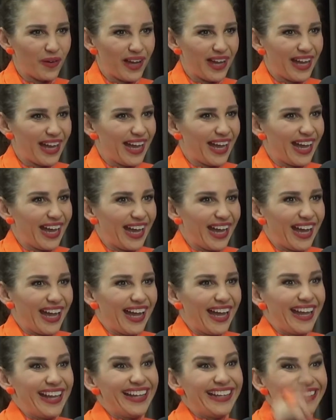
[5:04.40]
Gente, eu não dou
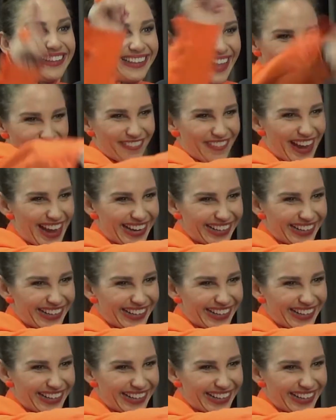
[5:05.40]
conta disso, não. Tá vendo?